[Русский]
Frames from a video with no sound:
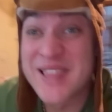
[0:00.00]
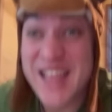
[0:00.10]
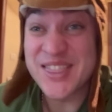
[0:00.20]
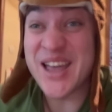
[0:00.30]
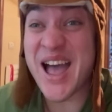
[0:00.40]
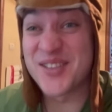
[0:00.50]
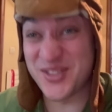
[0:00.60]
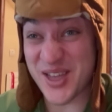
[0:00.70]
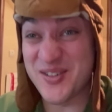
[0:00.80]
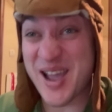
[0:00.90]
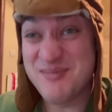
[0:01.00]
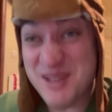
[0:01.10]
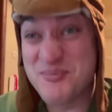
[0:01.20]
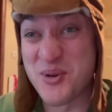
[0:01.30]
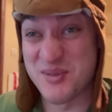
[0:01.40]
Братан, вставай,
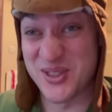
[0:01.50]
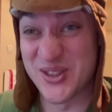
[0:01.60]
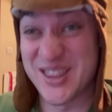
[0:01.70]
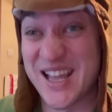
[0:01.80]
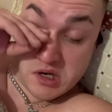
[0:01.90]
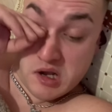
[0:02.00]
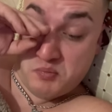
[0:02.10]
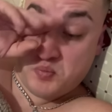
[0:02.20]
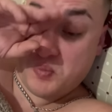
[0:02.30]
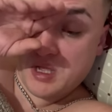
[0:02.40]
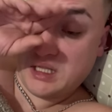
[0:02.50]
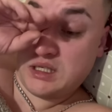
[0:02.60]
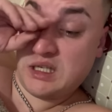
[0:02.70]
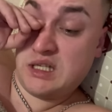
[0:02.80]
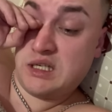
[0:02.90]
мне помощь нужна.
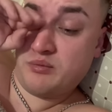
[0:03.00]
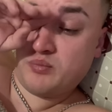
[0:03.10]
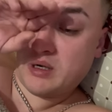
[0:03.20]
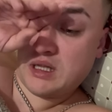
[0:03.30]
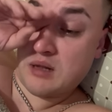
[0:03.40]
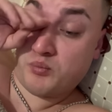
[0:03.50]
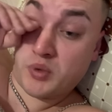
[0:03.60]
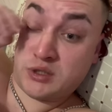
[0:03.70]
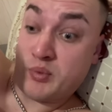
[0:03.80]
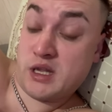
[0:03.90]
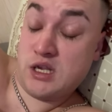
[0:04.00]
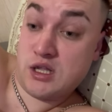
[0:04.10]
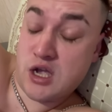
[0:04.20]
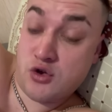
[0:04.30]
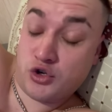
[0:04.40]
Капец ты, тип, братан, поспать
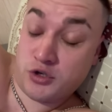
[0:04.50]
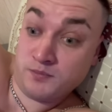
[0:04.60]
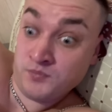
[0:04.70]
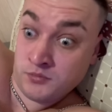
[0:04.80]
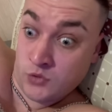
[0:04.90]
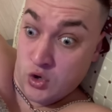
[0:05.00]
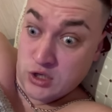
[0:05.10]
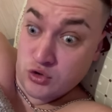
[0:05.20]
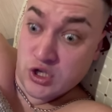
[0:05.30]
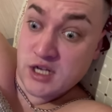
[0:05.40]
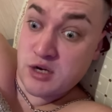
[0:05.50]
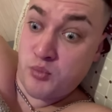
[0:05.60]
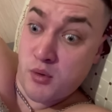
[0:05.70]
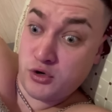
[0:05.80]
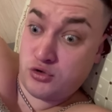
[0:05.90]
не даешь. Ну, раз нужна тебе
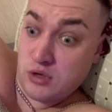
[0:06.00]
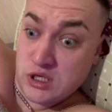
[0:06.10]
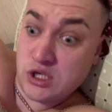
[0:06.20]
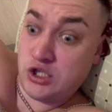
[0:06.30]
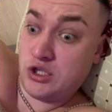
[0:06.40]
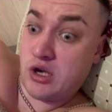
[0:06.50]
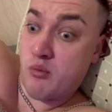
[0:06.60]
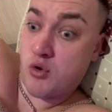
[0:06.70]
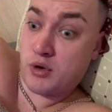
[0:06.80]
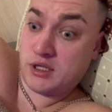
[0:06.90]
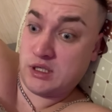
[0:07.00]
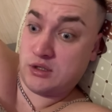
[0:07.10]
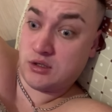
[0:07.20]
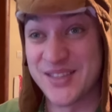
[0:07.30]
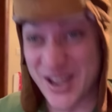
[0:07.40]
помощь, то иди ищи, к кому
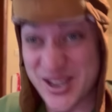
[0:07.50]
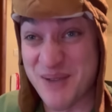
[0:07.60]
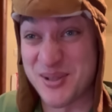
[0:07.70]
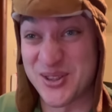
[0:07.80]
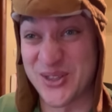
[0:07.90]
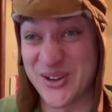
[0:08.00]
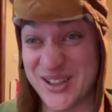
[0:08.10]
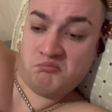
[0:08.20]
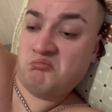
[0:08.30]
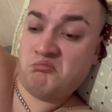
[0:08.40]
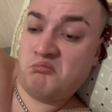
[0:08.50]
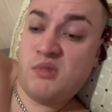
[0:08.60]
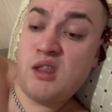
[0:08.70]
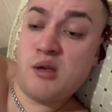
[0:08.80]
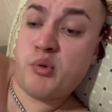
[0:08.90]
обратиться. Так я плясал?
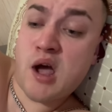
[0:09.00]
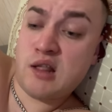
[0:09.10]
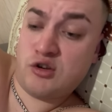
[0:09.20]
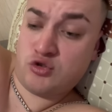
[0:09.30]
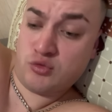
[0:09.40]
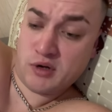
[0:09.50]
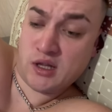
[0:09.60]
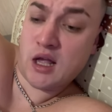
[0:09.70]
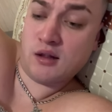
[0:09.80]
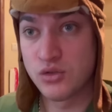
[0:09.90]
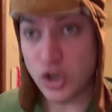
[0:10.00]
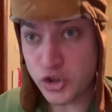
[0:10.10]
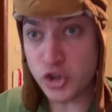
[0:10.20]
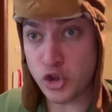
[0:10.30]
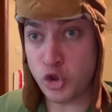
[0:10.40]
не по адресу, братан.
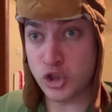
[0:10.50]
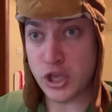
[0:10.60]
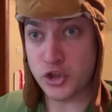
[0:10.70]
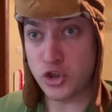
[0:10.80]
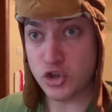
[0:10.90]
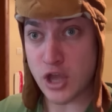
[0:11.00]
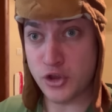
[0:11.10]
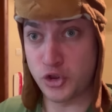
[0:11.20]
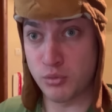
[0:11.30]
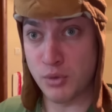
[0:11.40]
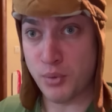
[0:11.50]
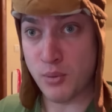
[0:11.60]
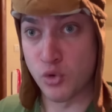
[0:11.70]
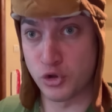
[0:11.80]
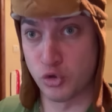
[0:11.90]
Так ты же сюда не знаешь, что мне помочь